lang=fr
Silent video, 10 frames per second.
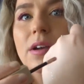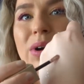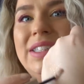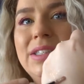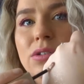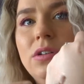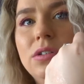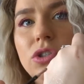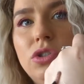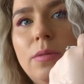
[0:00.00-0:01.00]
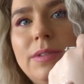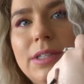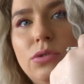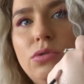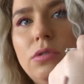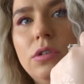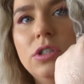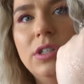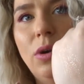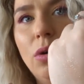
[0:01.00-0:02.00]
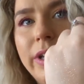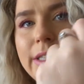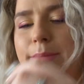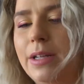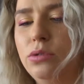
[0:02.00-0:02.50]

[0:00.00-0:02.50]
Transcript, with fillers: Ouais, c'est ça, là, je suis comme déçue, là. Ils ont quasiment